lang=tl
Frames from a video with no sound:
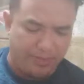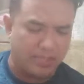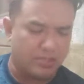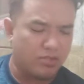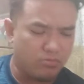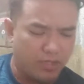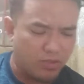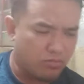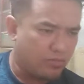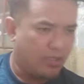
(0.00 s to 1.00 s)
pesa yung
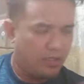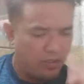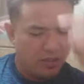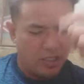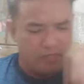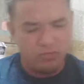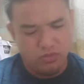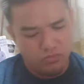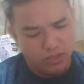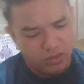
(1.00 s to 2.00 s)
merong alam
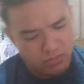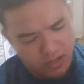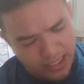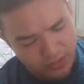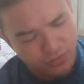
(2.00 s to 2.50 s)
niyo yung merong mga ano